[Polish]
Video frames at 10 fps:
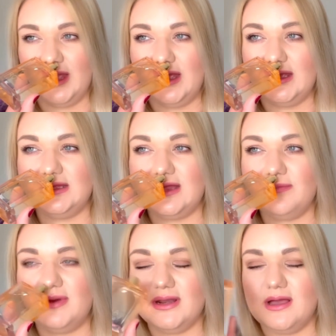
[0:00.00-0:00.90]
i ta
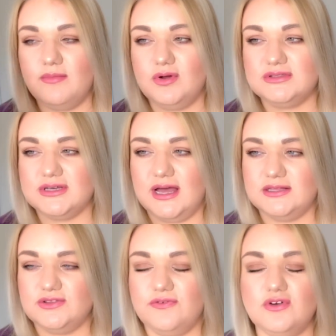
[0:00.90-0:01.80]

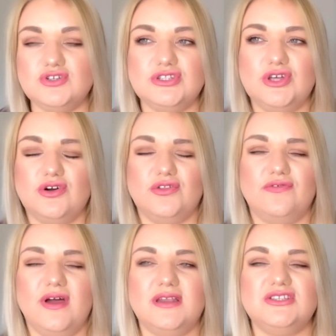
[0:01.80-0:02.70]
bergamotka tworzy to
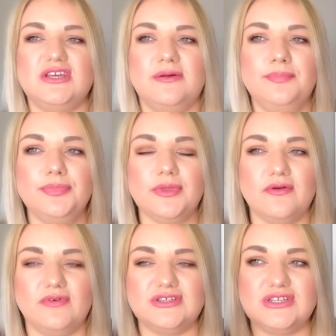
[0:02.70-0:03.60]
otwarcie
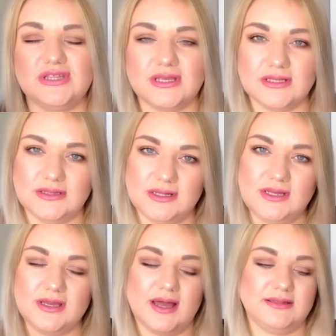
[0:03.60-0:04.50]
właśnie takie
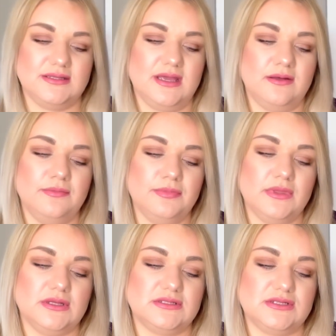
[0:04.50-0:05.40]
delikatnie
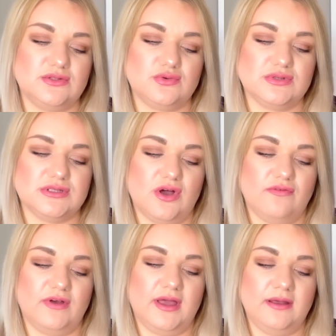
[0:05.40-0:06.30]

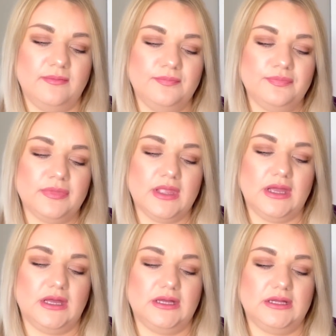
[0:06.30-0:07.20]
cytrusowe,
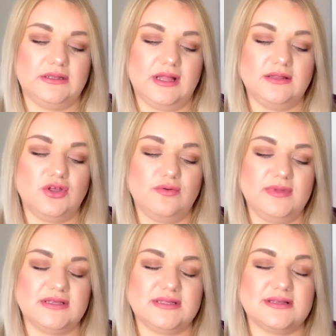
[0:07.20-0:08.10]
e,
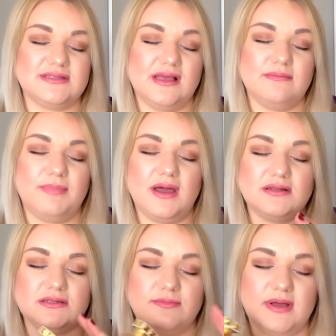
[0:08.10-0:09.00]
natomiast za
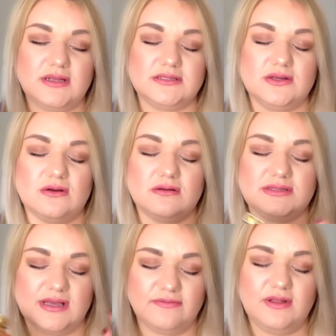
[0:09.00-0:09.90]
bardzo, bardzo,
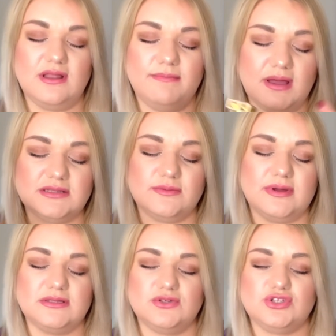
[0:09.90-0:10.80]
za chwilę, bardzo,
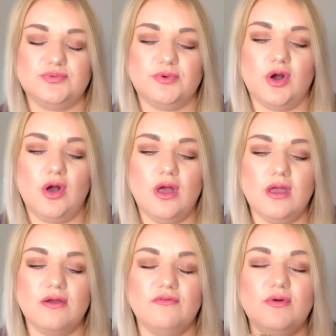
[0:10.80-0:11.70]
bardzo szybko
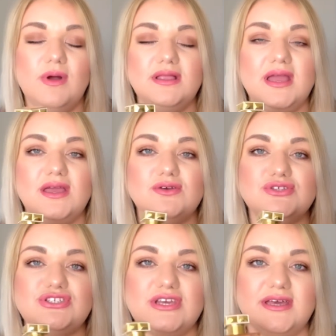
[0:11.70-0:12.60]
wyłaniają
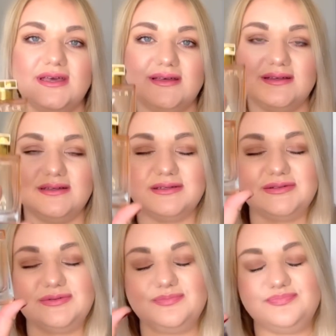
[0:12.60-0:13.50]
się
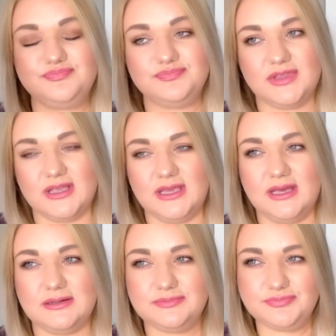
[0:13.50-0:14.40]
takie